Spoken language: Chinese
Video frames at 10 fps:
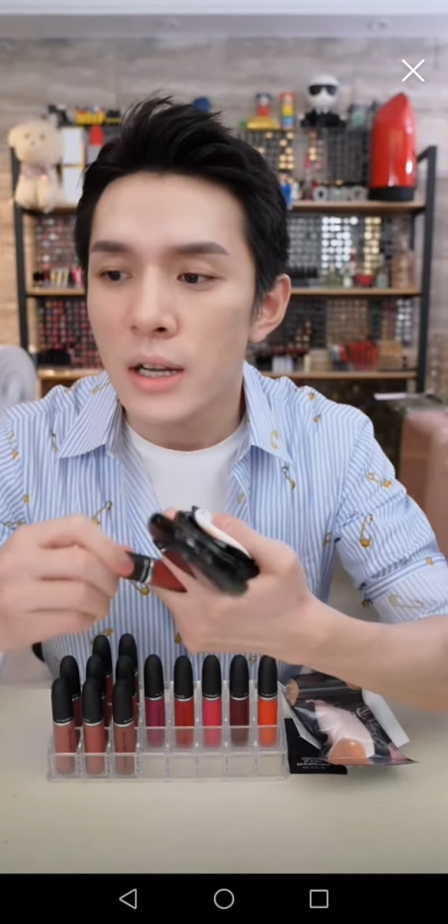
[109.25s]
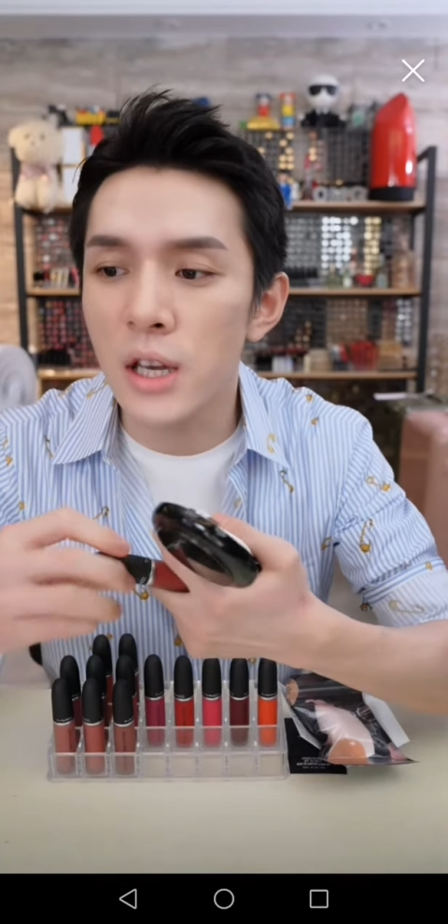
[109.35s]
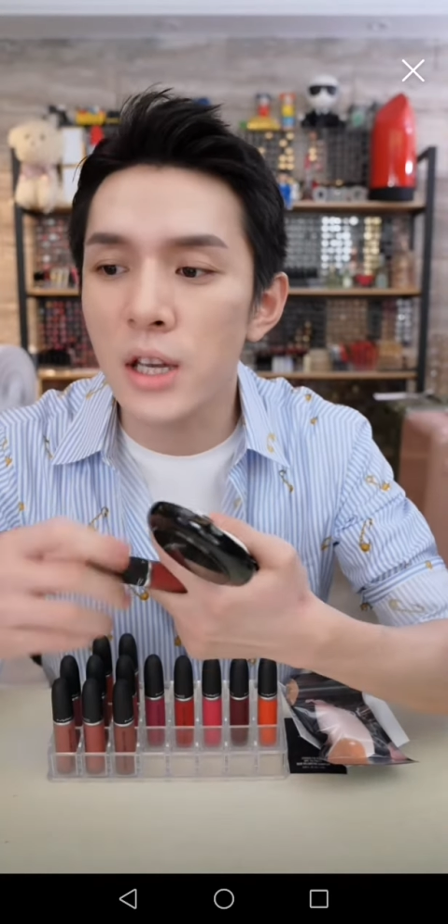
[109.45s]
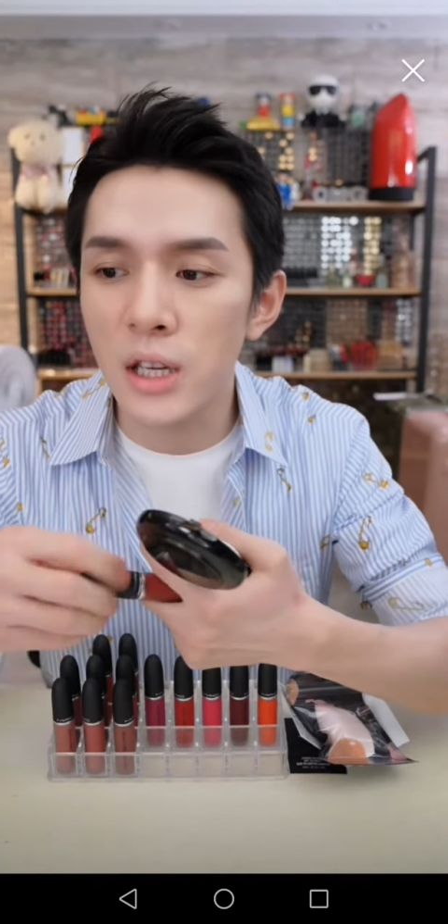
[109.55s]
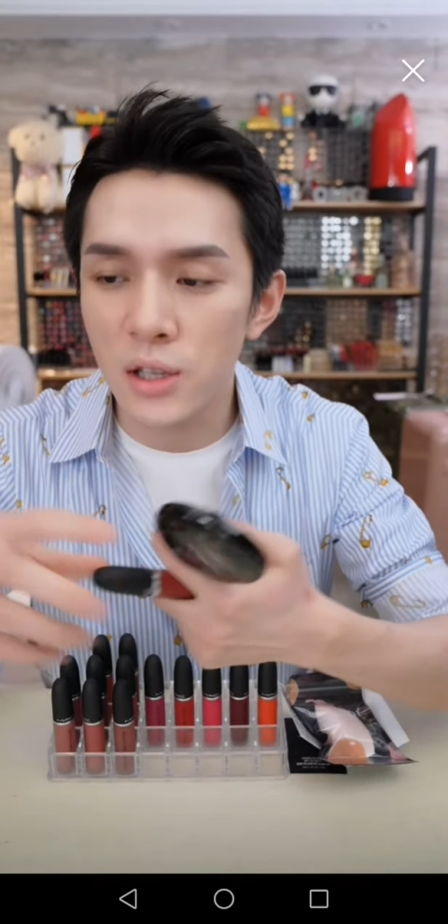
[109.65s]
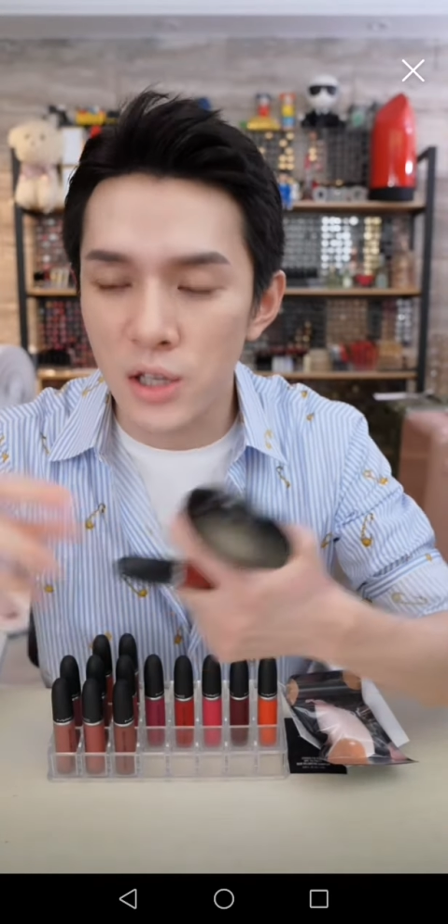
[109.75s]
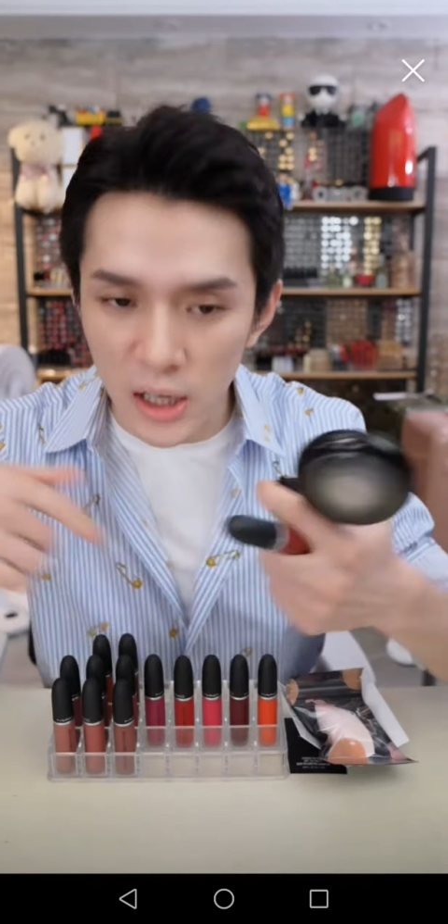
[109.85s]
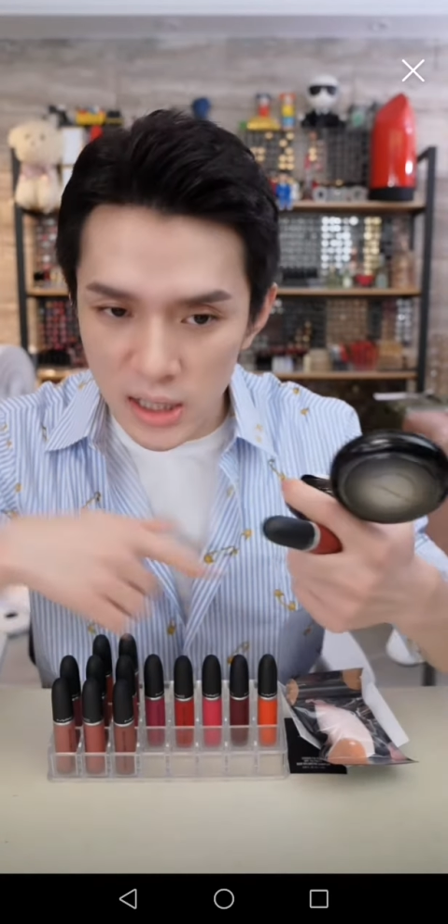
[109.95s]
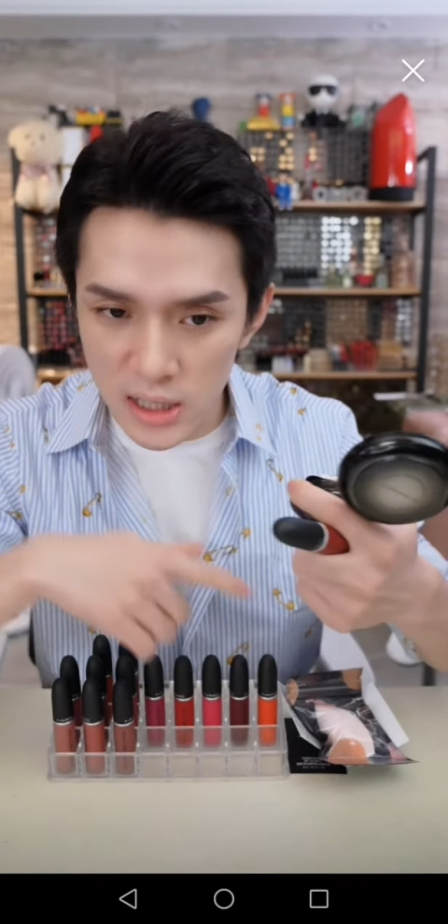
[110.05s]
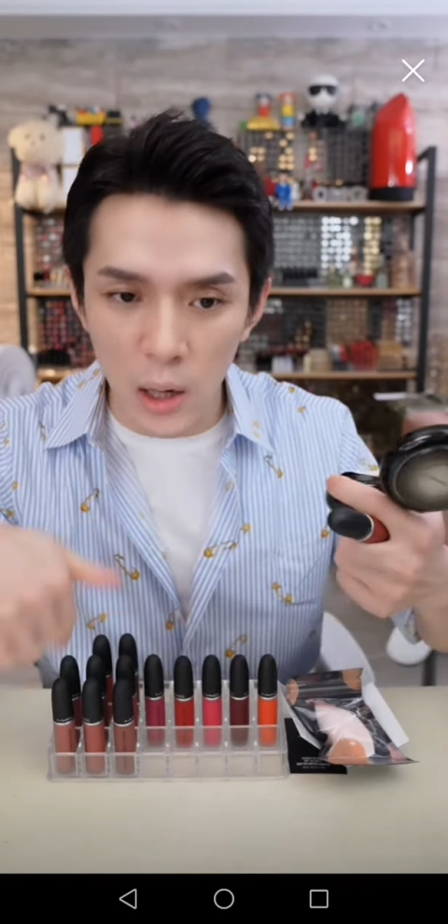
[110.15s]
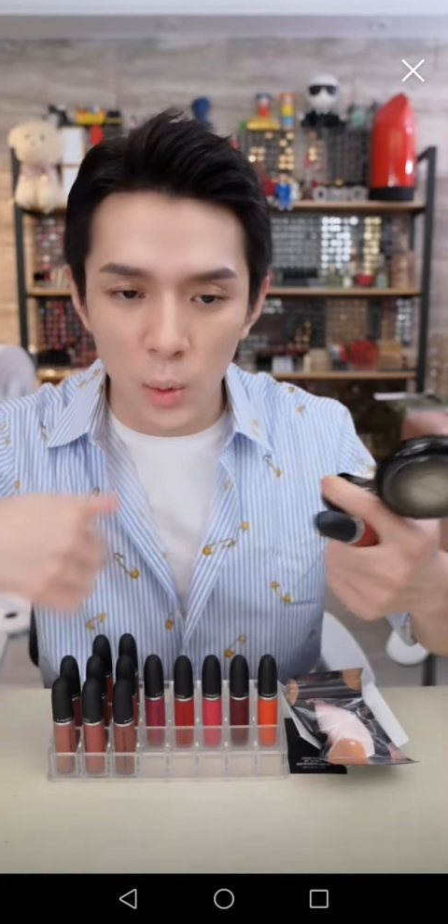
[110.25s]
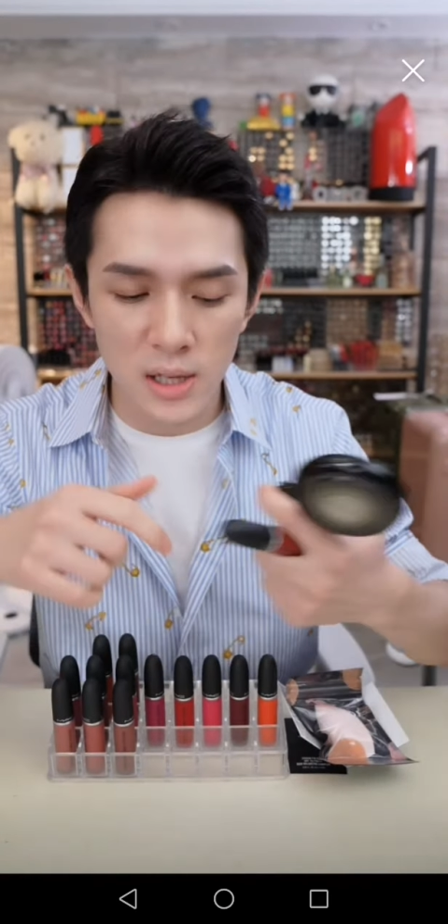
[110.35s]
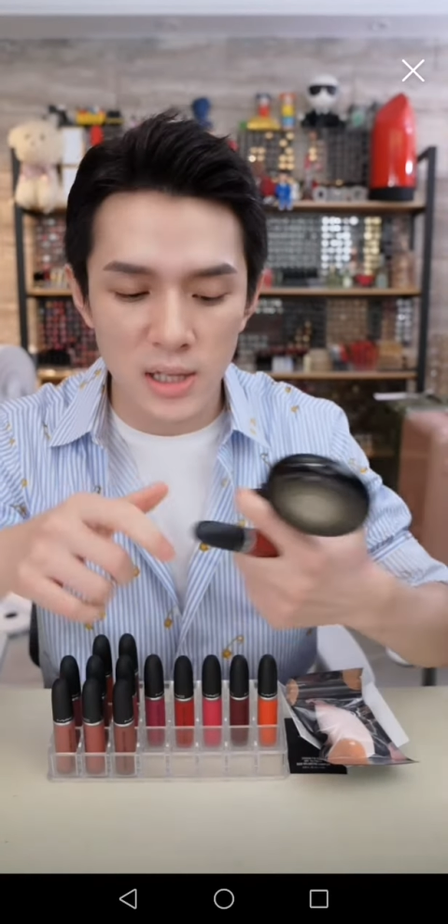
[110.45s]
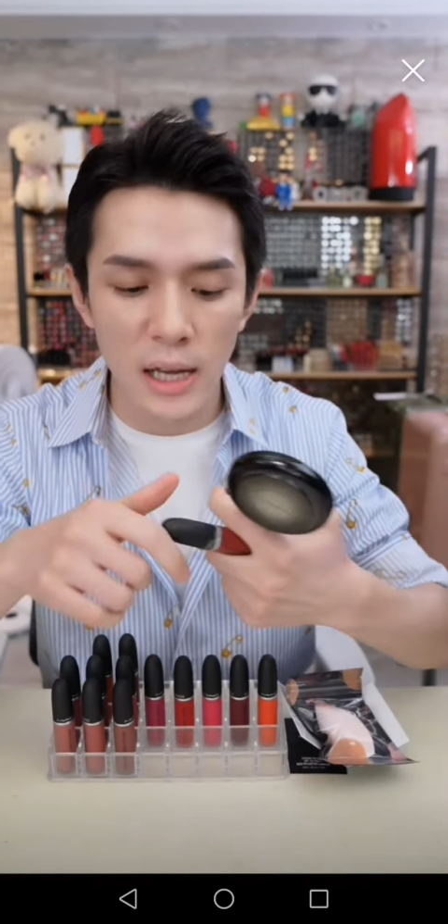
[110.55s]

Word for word: 这支这个系列我是